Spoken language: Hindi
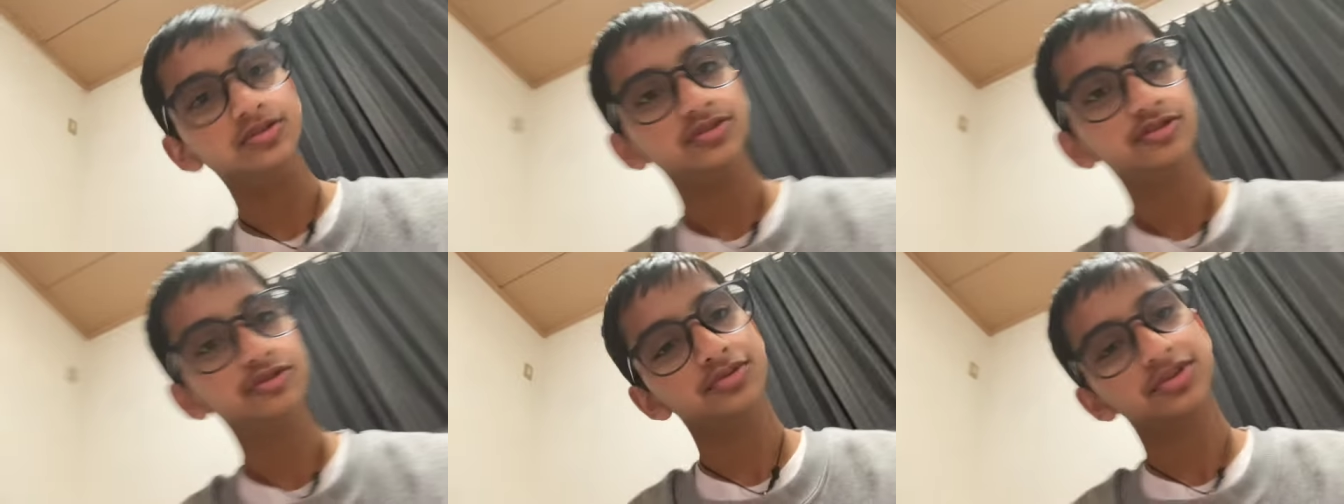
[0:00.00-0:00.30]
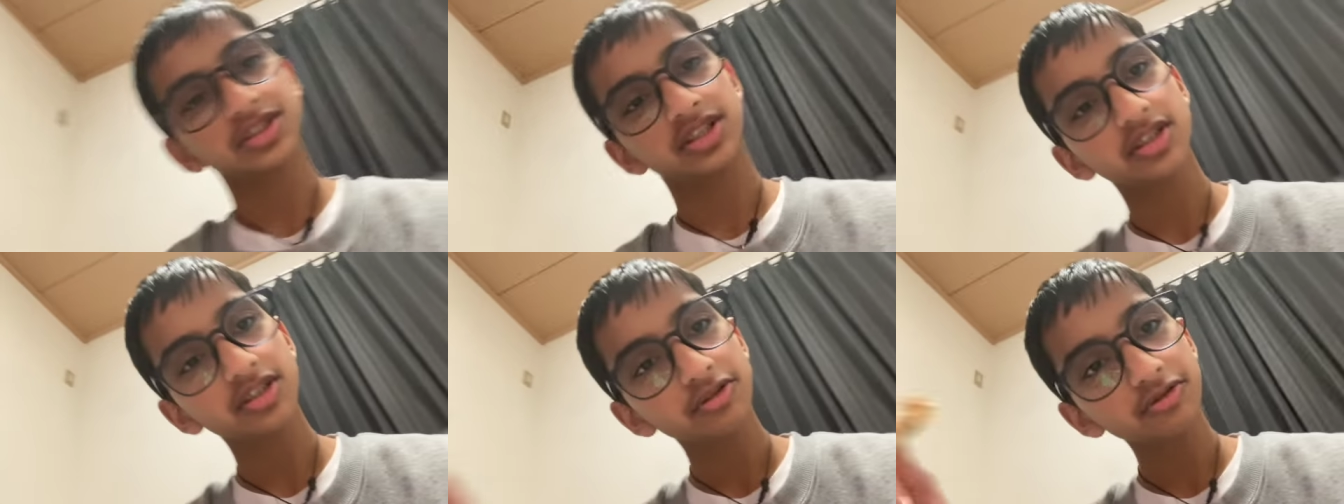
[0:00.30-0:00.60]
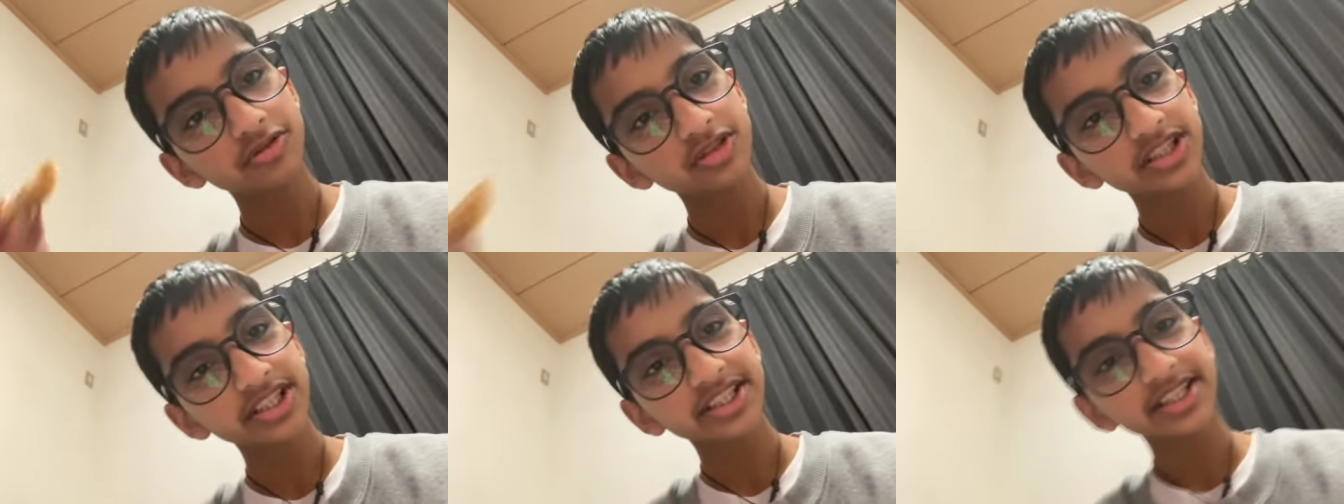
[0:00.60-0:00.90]
सुबह जल्दी
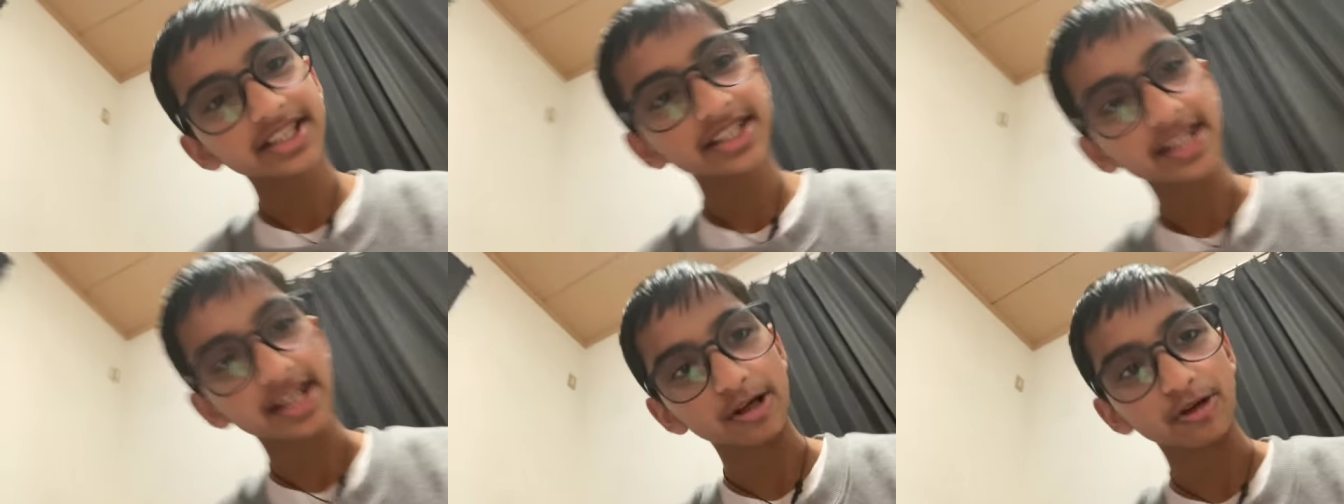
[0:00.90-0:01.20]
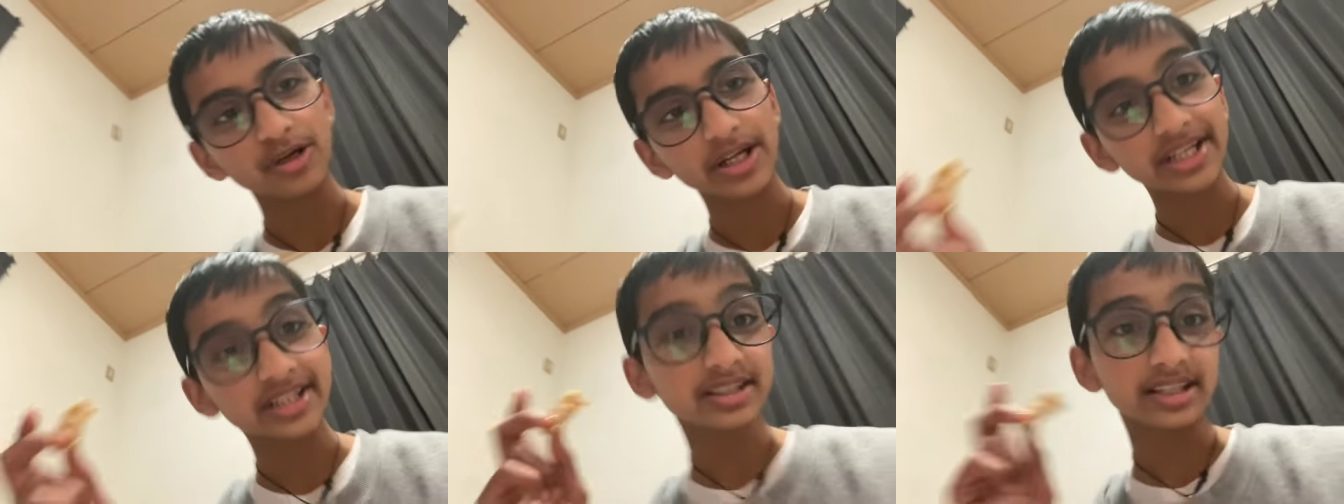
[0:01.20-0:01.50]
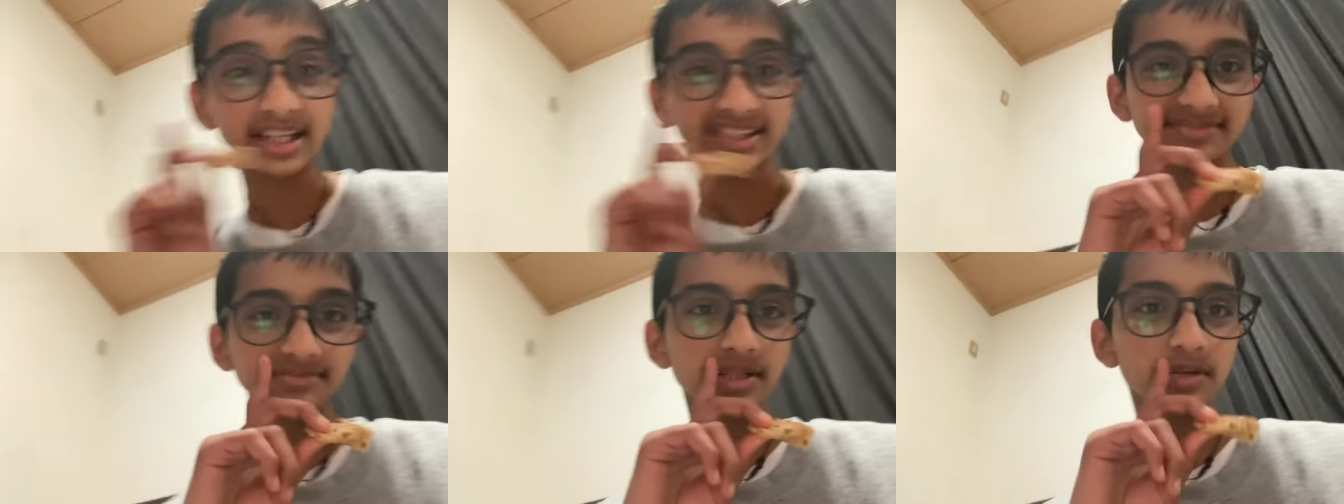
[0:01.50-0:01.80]
उठ जाएंगे ऑनलाइन
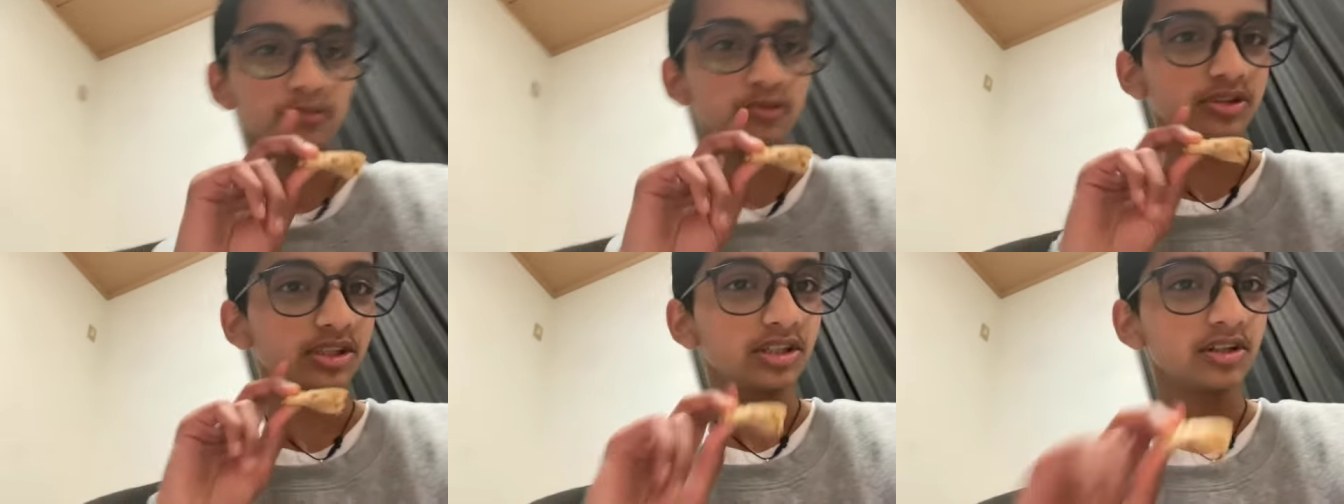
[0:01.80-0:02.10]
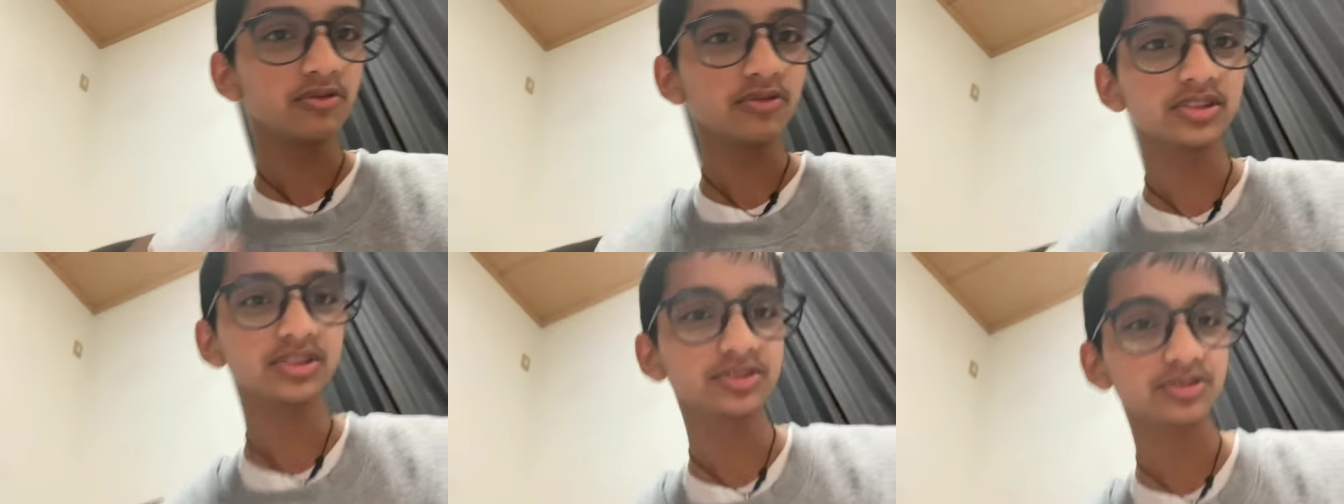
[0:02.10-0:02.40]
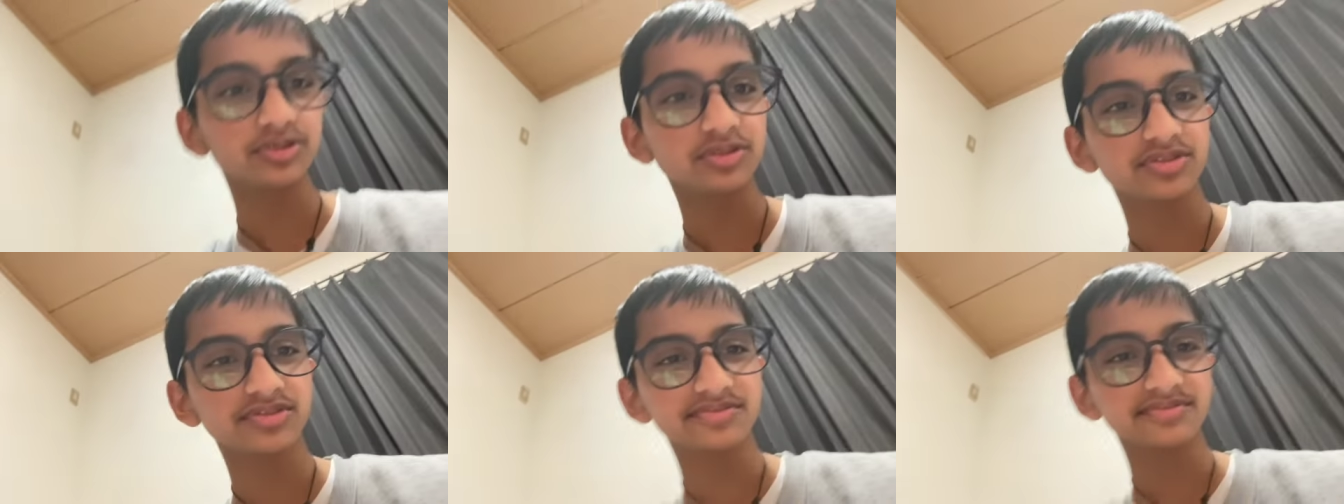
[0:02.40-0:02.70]
क्लास में आपको दिखाऊंगा जरूर